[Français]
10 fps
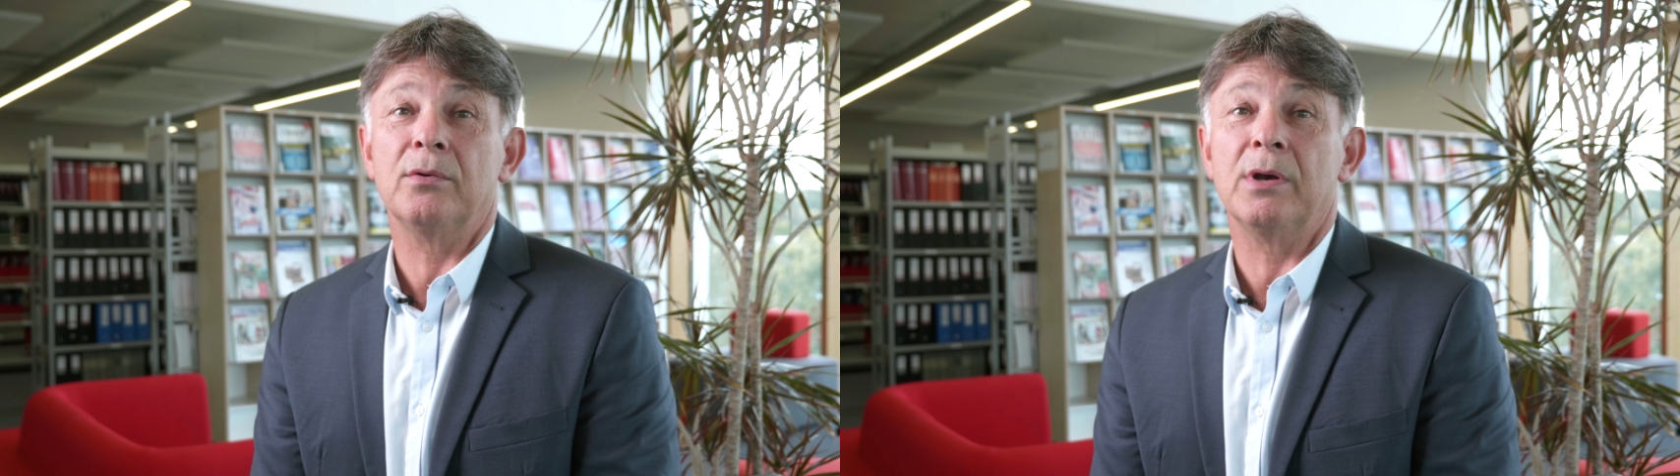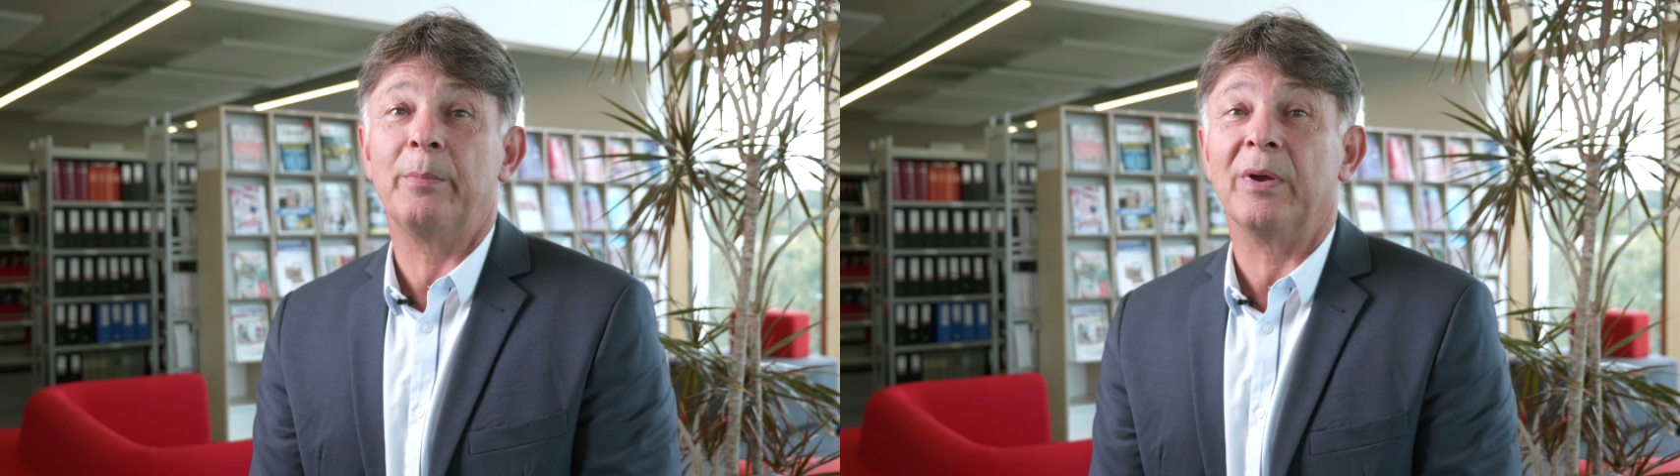
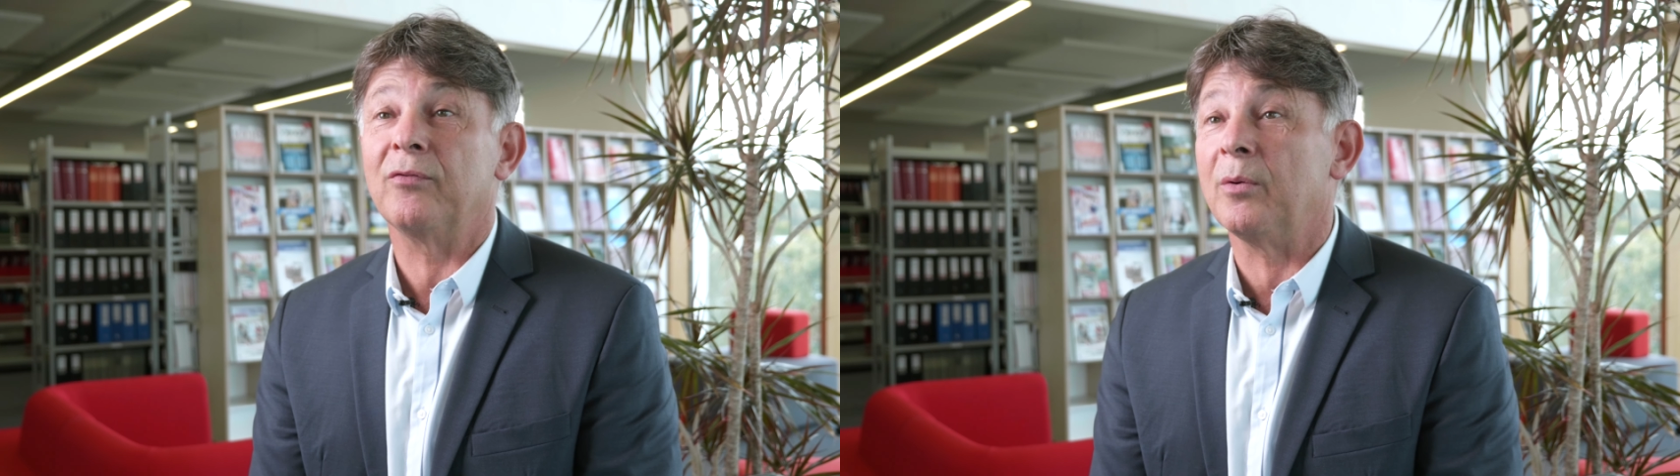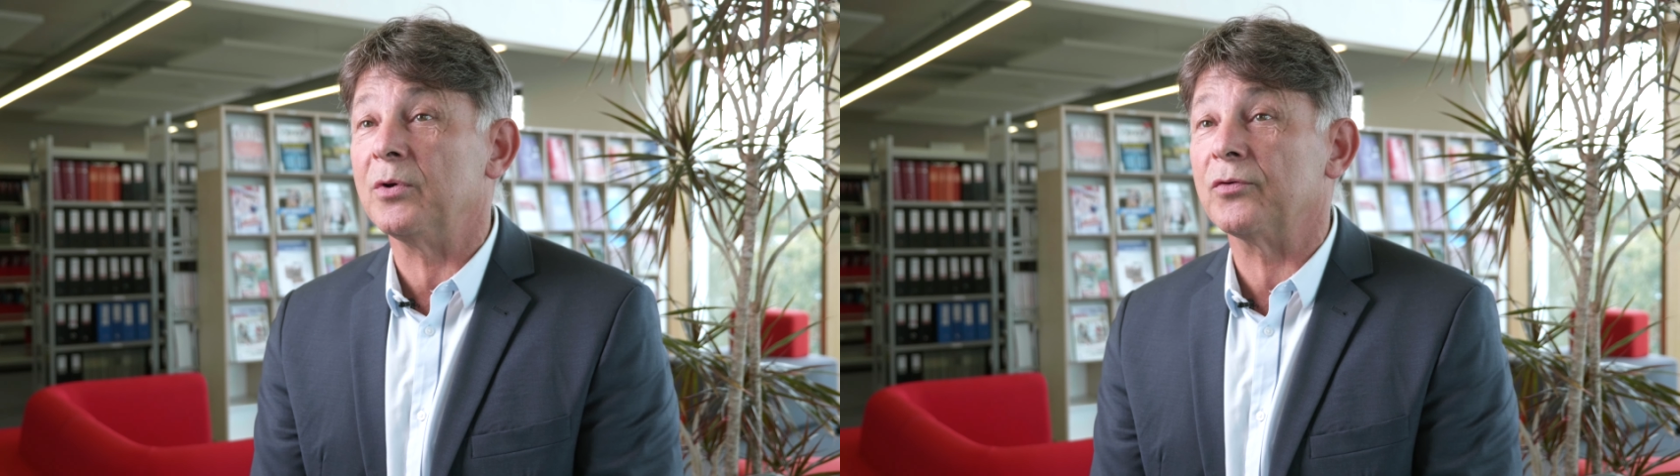la
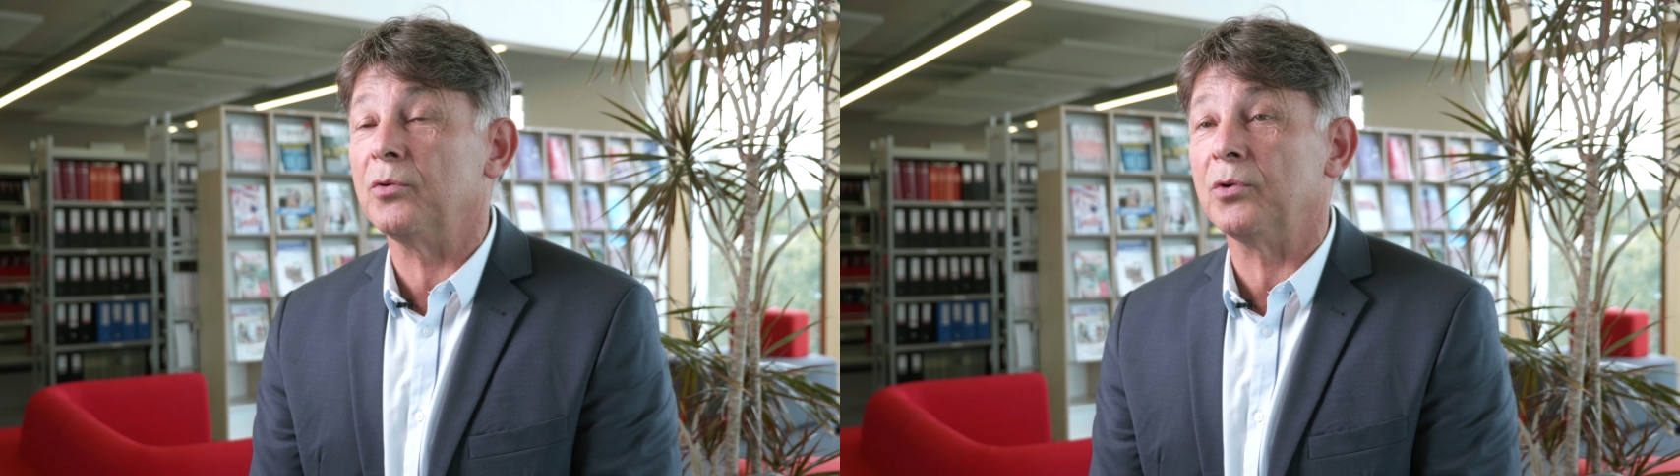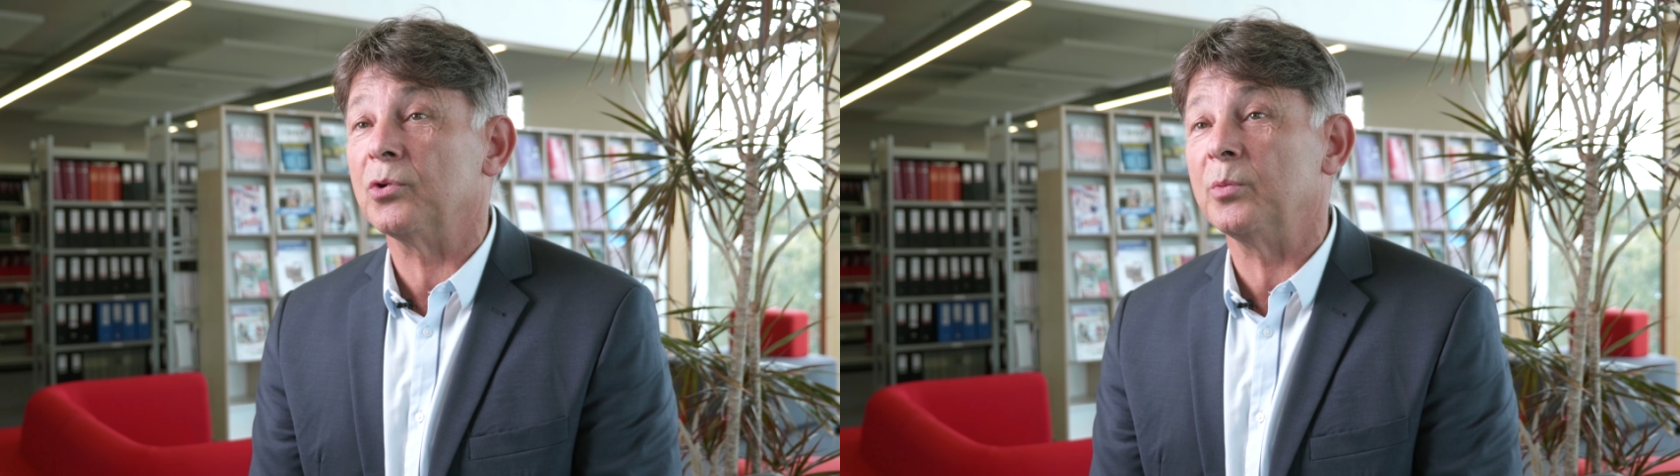performance
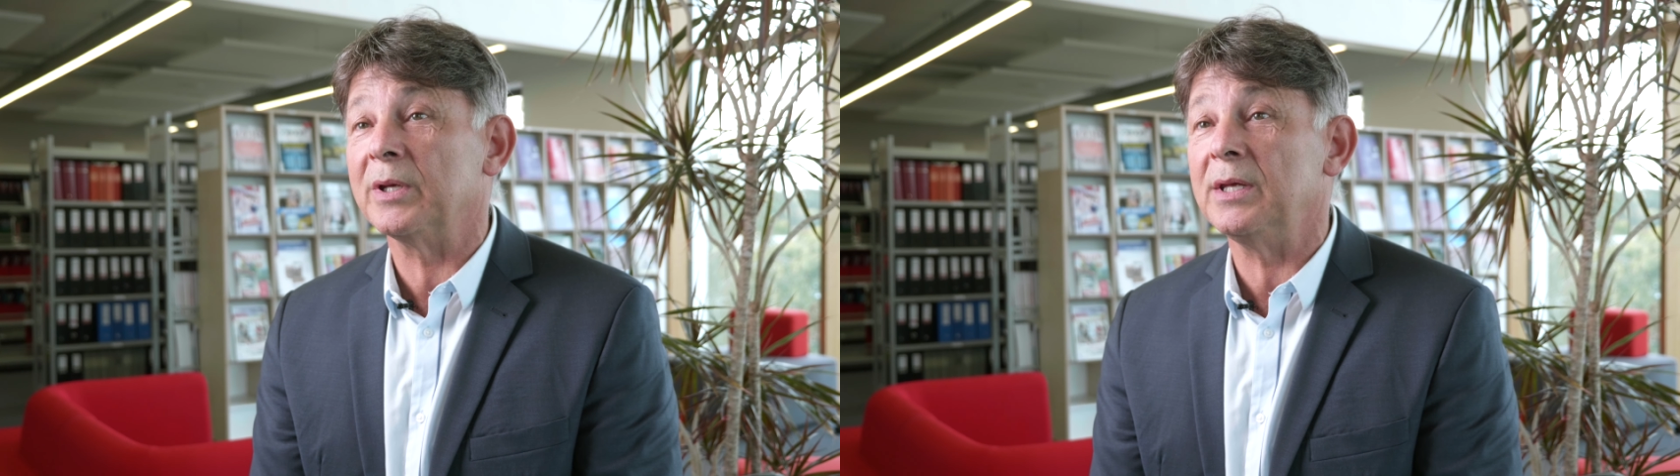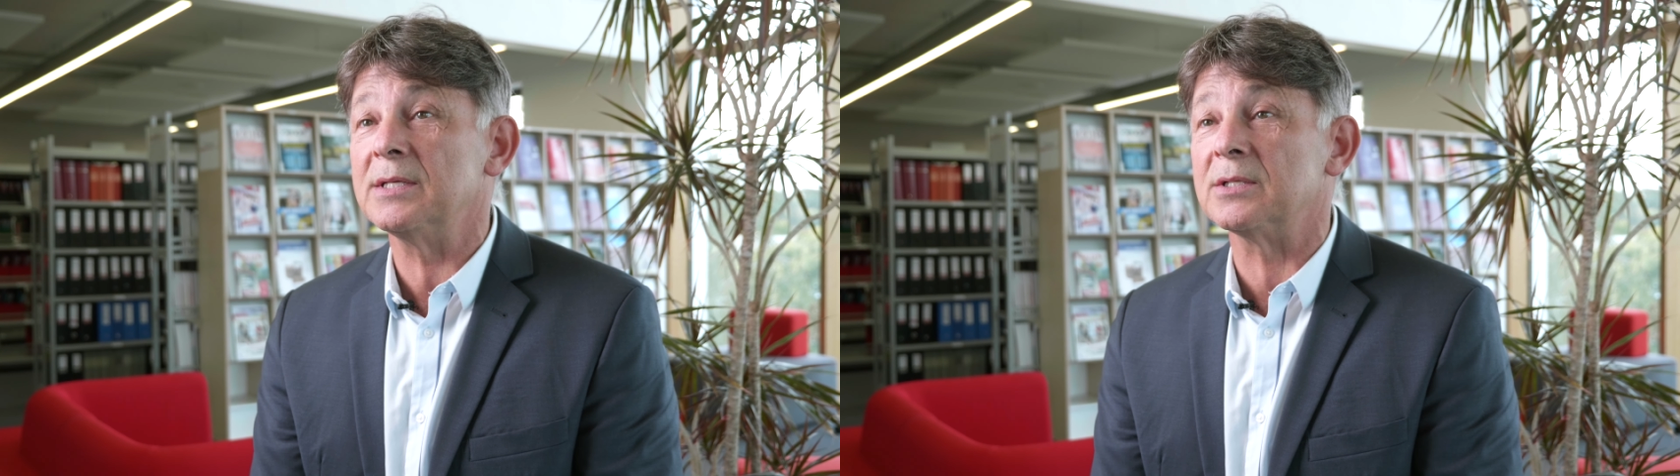de
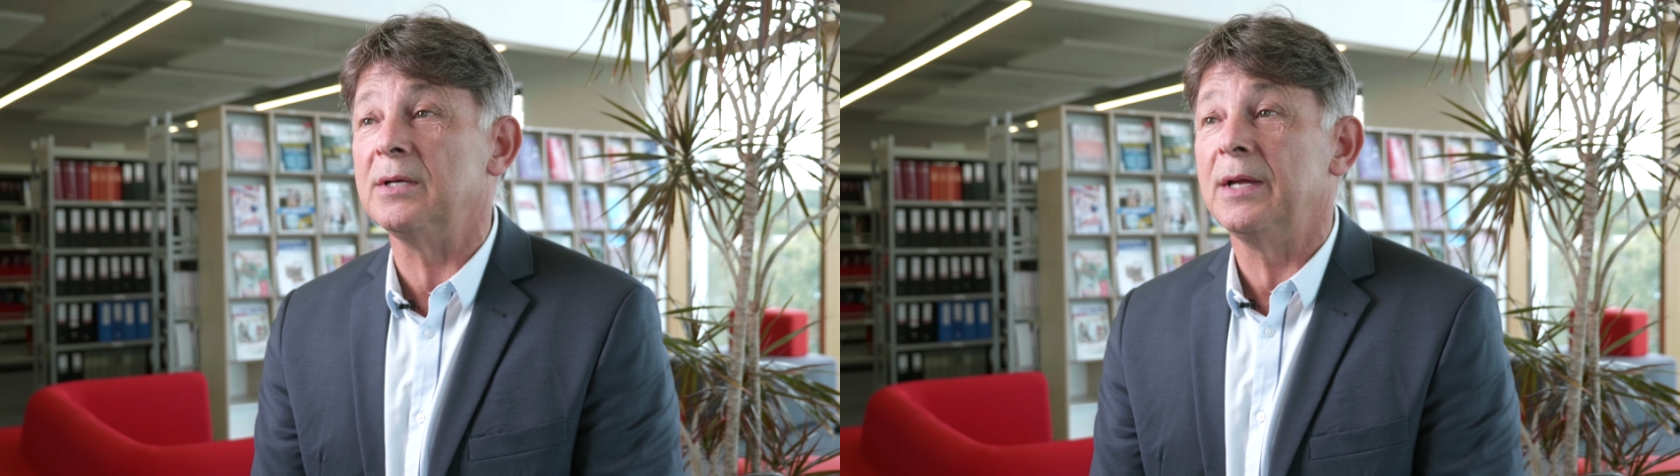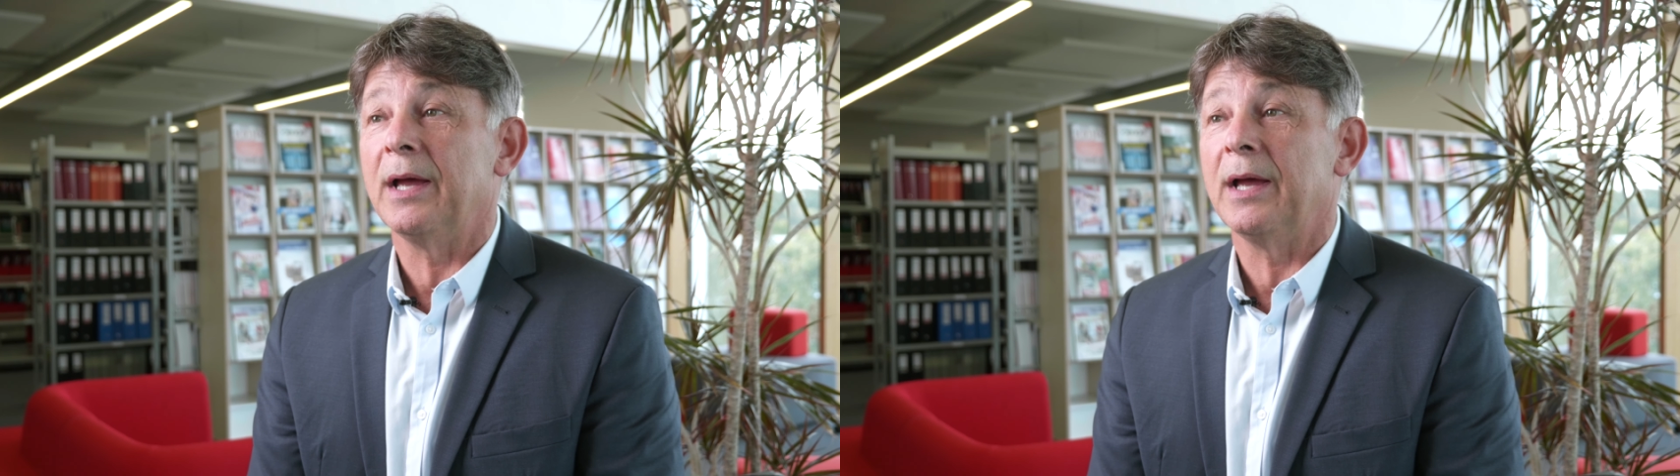l'entreprise,